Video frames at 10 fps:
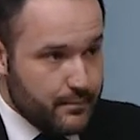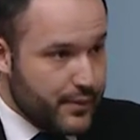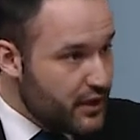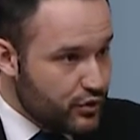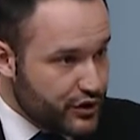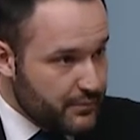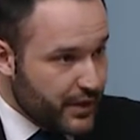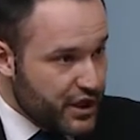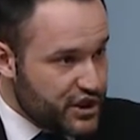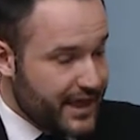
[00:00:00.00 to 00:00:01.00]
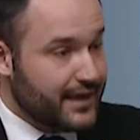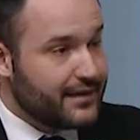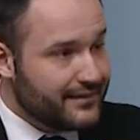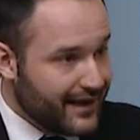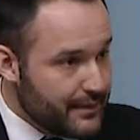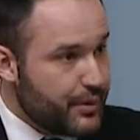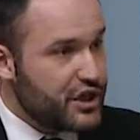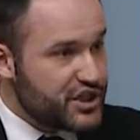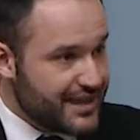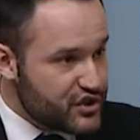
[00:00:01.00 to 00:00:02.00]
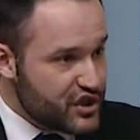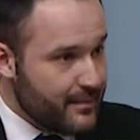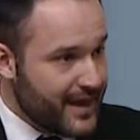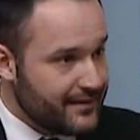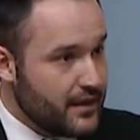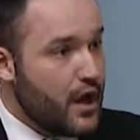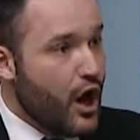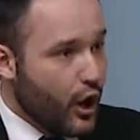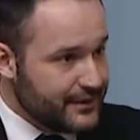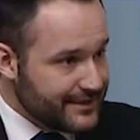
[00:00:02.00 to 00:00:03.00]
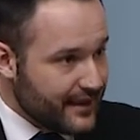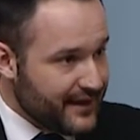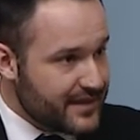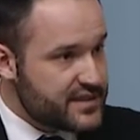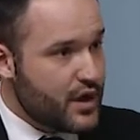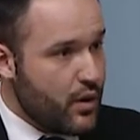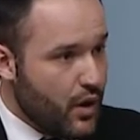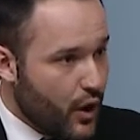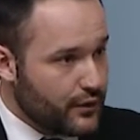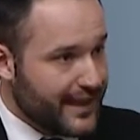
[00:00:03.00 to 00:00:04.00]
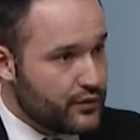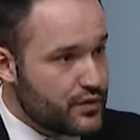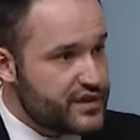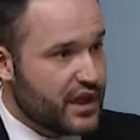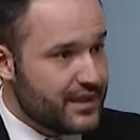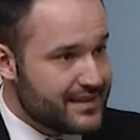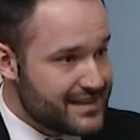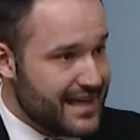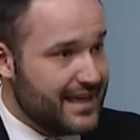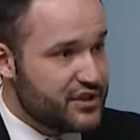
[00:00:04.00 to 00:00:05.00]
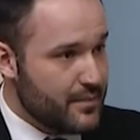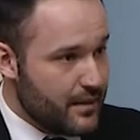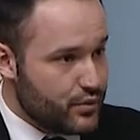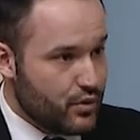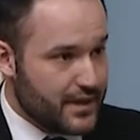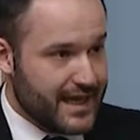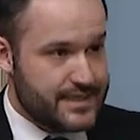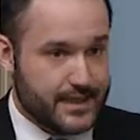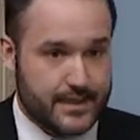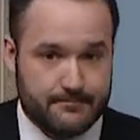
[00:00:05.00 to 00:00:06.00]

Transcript: pas l'automne prochain, dans les prochaines semaines, on est en action, on annoncera des allègements bureaucratiques. Première